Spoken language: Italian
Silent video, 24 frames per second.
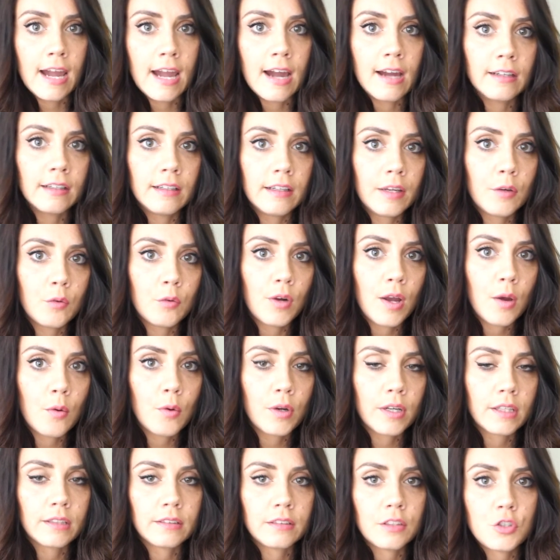anche una
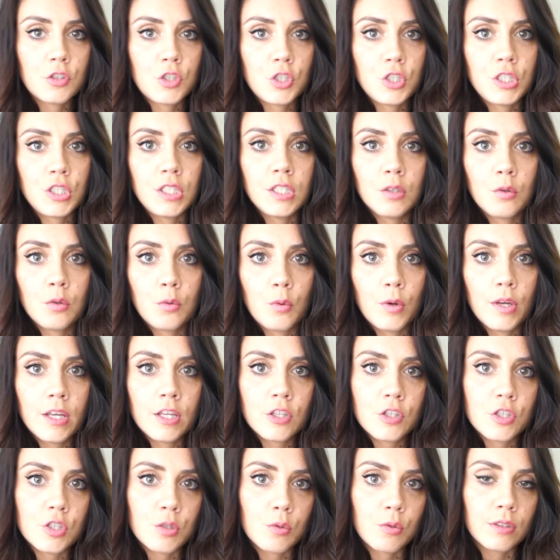
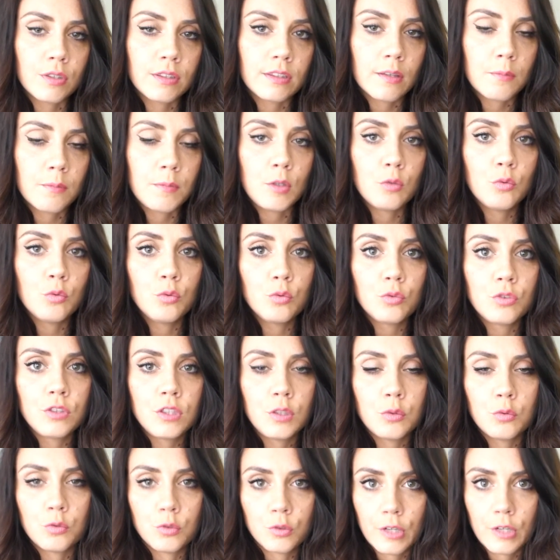45-50
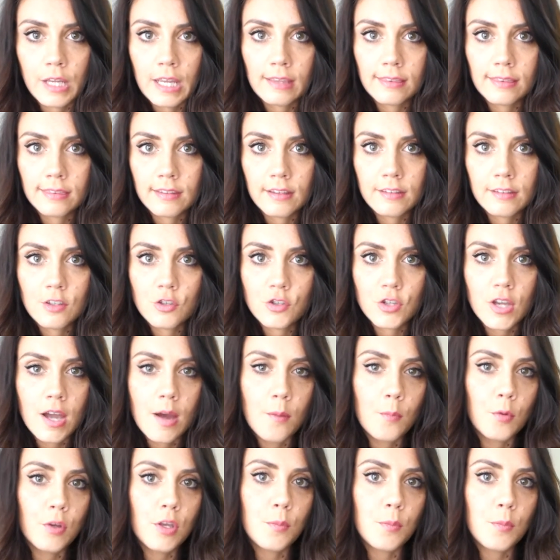minuti, un'oretta diciamo.